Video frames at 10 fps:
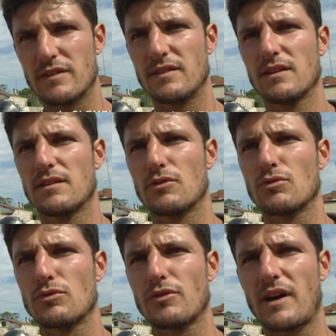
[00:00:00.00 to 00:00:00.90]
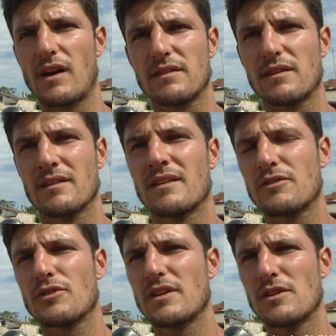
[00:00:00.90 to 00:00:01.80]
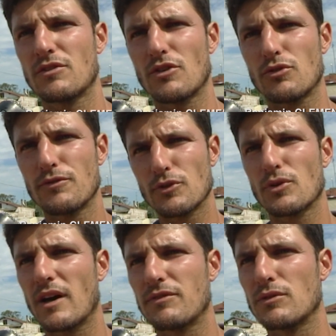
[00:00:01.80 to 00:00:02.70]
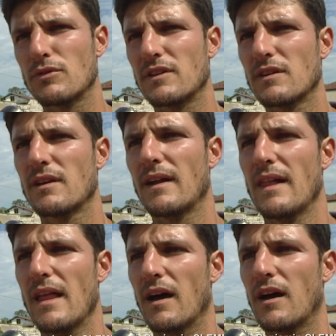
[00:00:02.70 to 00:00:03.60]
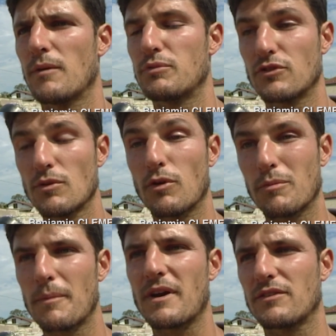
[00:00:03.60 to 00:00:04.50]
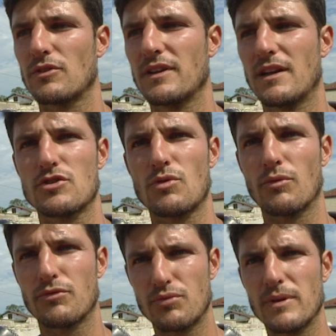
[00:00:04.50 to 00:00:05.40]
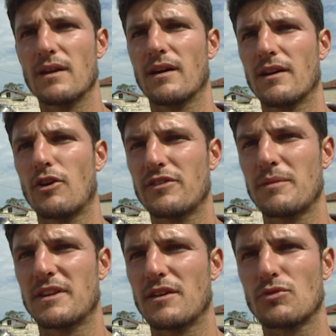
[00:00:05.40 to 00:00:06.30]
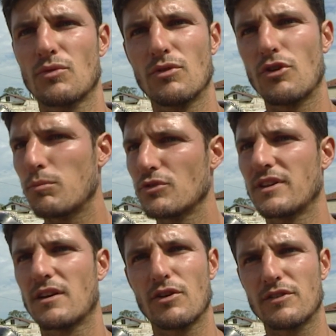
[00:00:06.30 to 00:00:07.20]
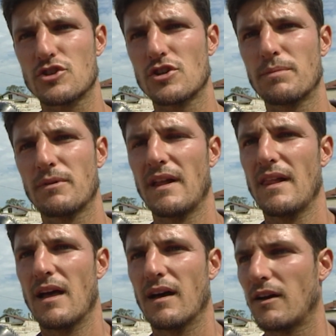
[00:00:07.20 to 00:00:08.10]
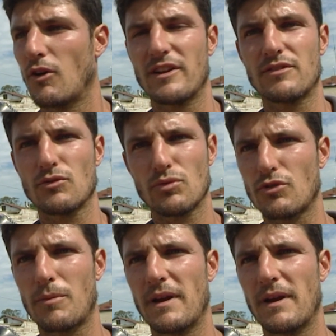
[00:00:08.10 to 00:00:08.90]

le site, de nous offrir un instantané, une sorte de photographie du site, euh, puisque pour le premier incendie, les gens ont fui euh, leurs habitations, leurs boutiques, leurs échoppes, en laissant tout sur